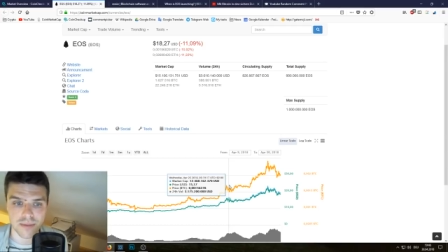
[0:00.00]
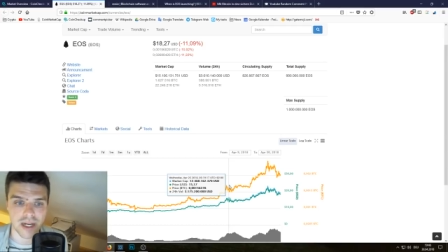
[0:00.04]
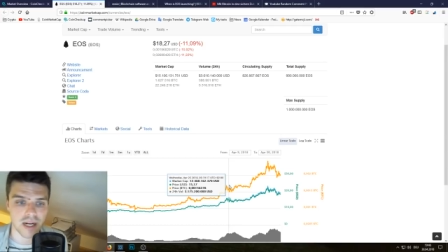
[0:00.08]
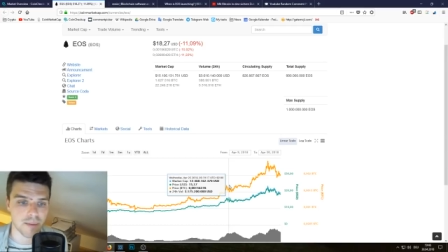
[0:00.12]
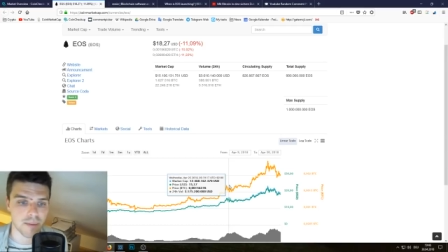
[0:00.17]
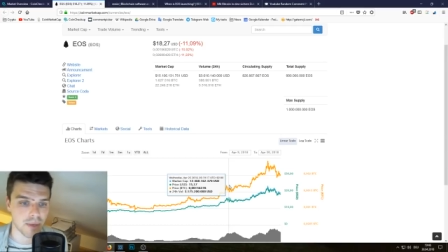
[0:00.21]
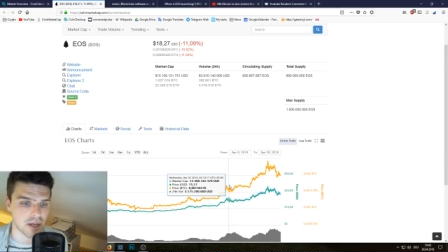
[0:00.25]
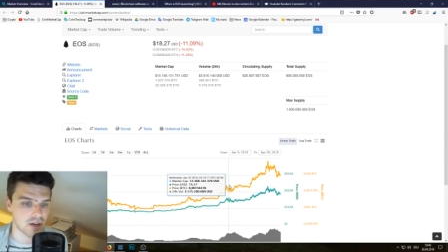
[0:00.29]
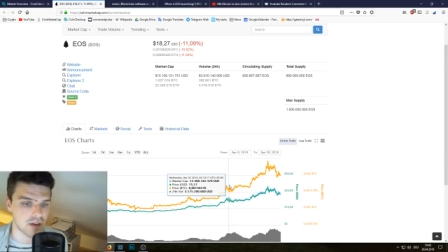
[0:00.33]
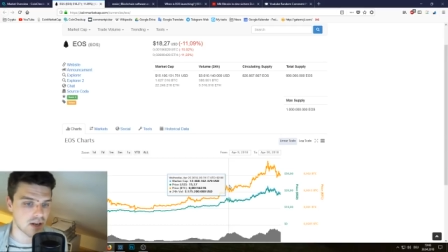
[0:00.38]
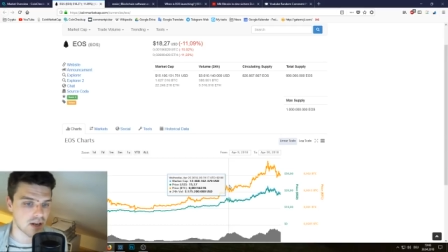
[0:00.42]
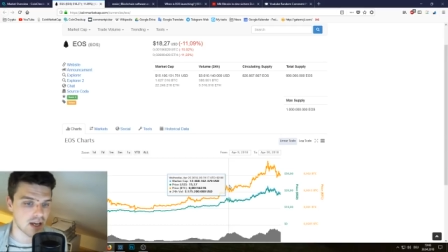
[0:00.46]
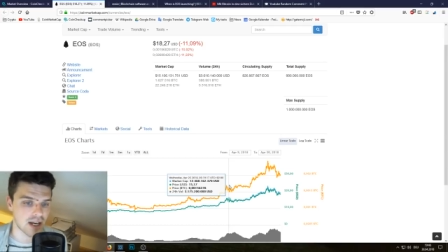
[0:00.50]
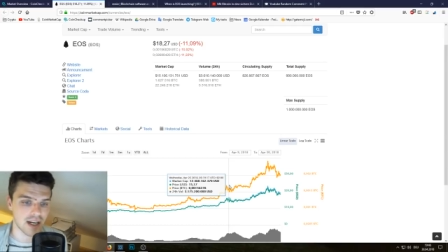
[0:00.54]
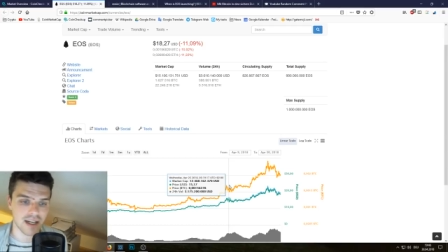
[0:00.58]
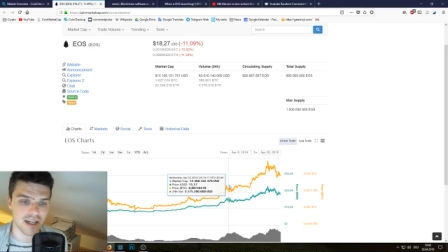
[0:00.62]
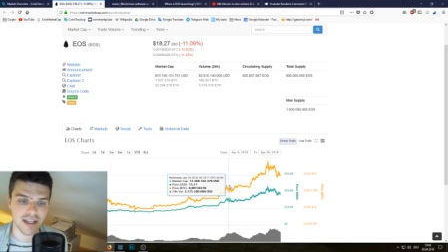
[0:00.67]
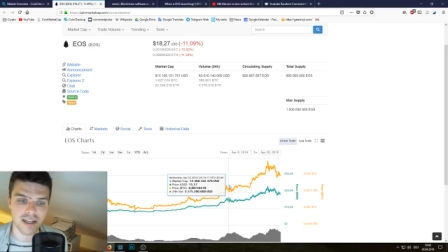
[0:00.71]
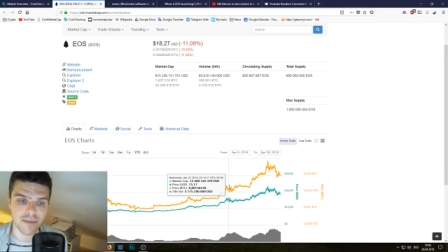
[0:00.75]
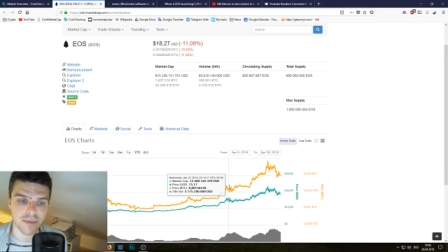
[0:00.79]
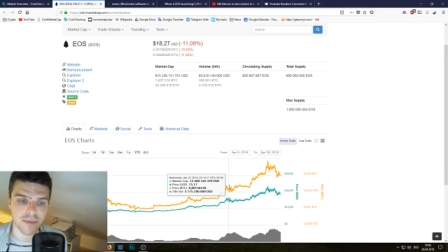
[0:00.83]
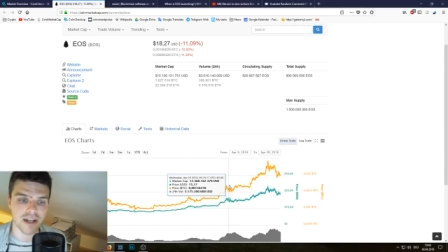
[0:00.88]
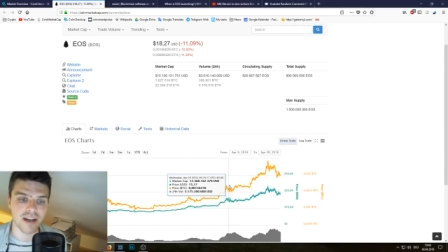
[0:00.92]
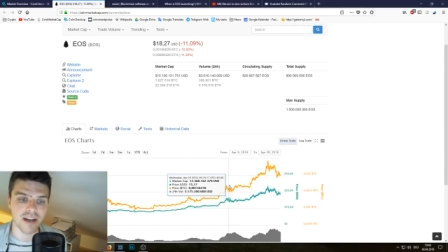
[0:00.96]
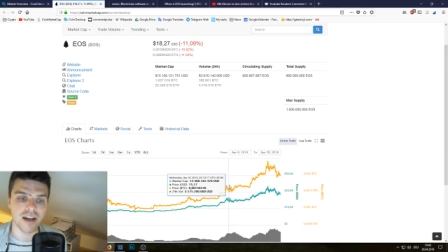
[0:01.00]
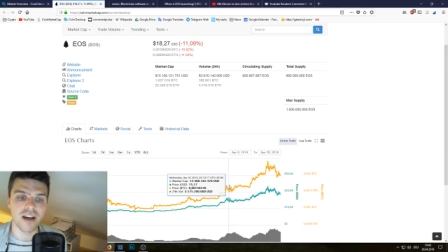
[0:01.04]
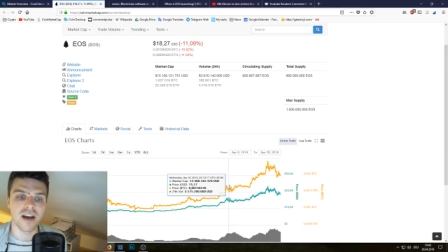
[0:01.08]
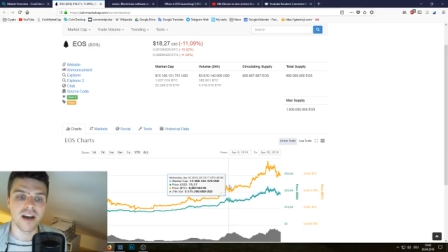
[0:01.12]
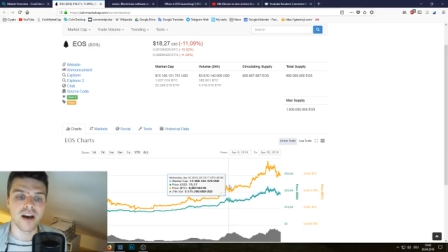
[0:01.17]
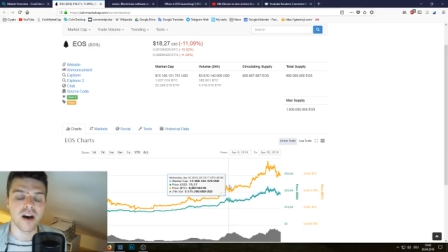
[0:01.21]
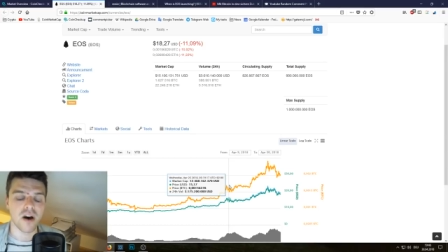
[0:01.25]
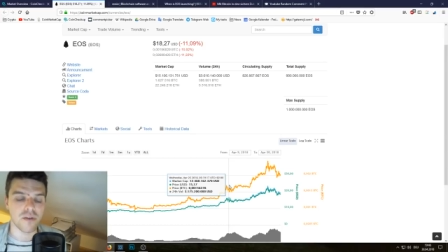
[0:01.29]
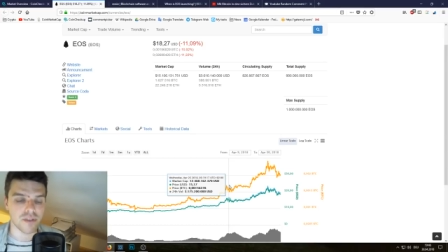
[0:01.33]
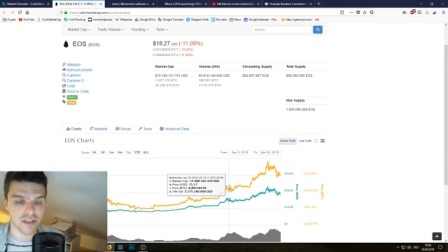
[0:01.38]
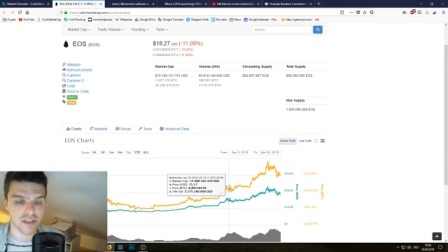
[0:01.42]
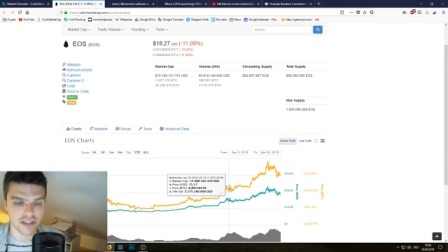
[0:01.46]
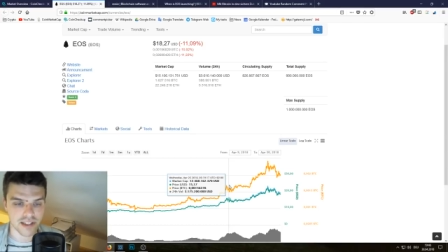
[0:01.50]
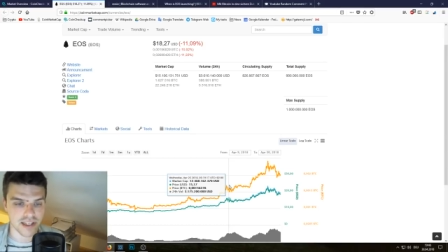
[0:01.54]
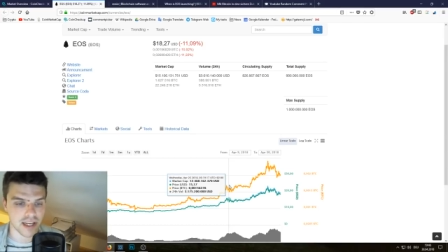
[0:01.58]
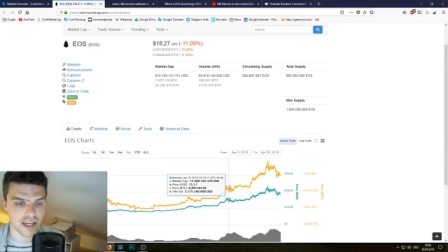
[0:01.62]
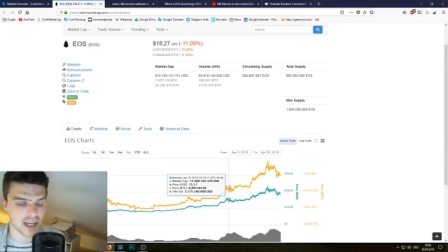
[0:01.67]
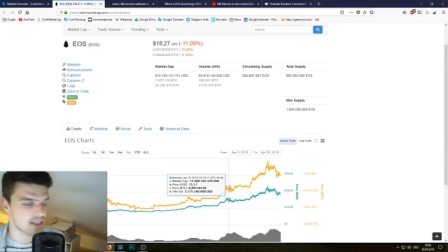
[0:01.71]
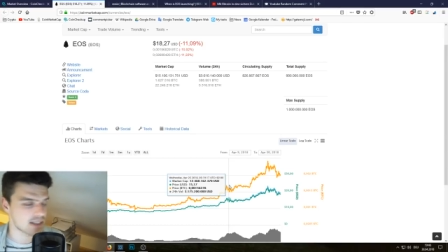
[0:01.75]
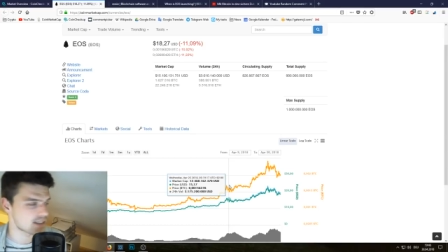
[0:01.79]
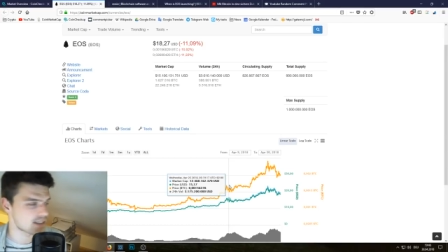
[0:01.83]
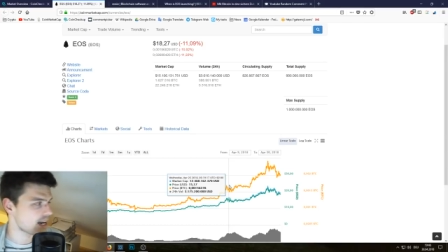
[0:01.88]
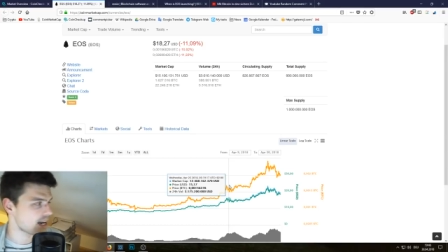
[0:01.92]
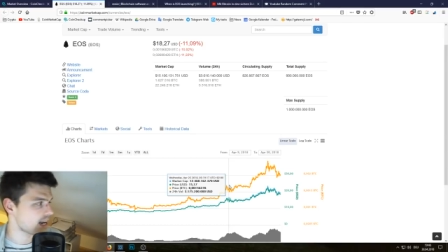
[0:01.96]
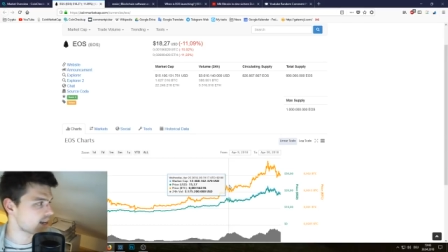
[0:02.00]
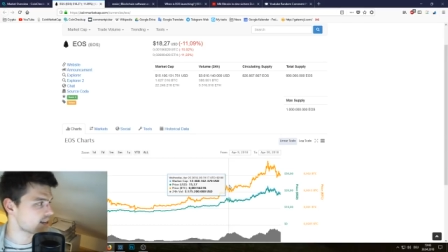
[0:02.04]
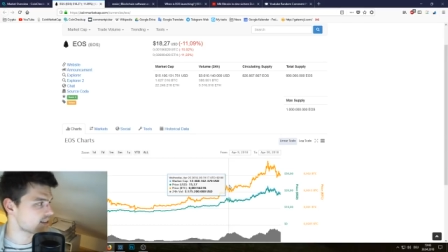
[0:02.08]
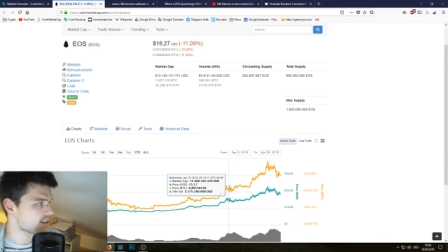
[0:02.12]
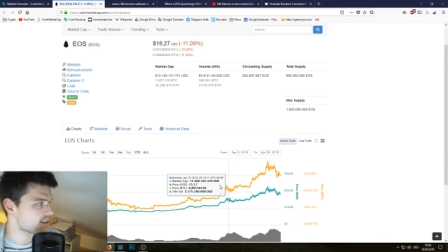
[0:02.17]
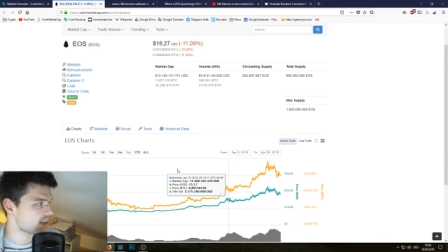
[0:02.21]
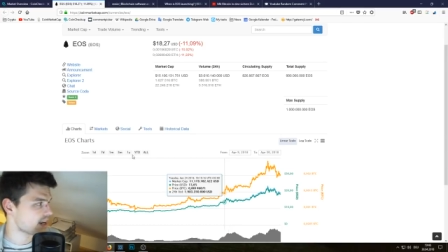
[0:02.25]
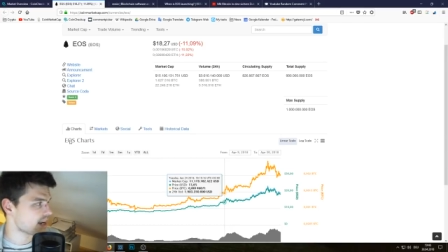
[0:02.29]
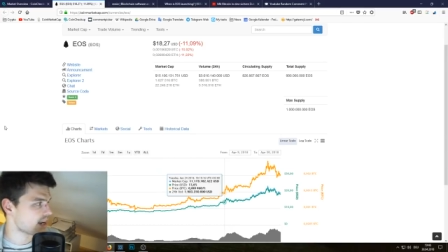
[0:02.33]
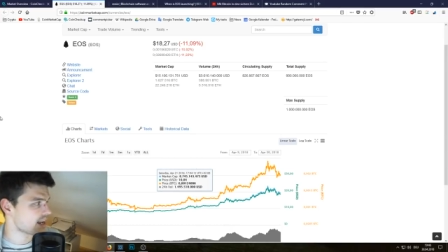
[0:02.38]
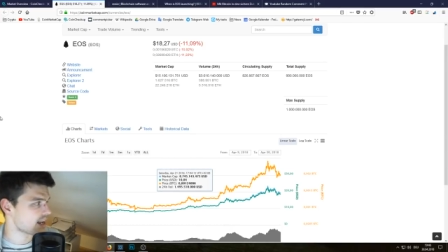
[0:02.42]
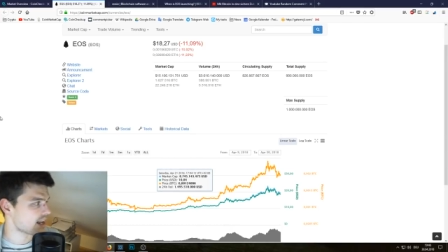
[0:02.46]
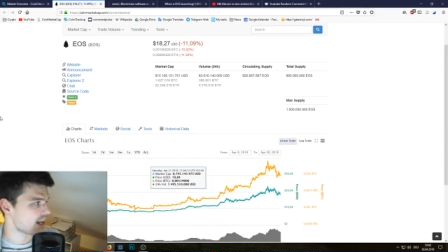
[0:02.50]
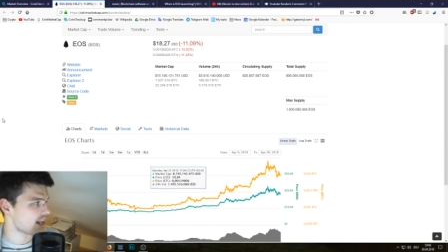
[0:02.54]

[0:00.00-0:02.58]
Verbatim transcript: Meiner Meinung nach lieber auf der sicheren Seite sein,